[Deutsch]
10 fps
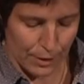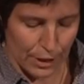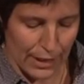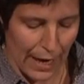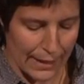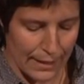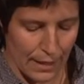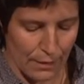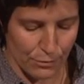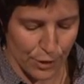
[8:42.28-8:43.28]
die
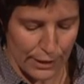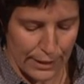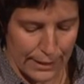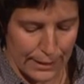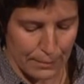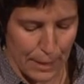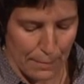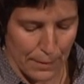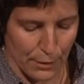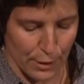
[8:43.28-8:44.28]
starten am 14.
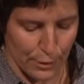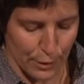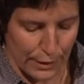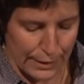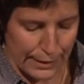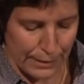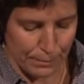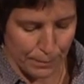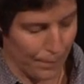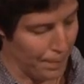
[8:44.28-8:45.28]
September
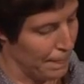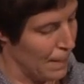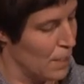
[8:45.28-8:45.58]
1907.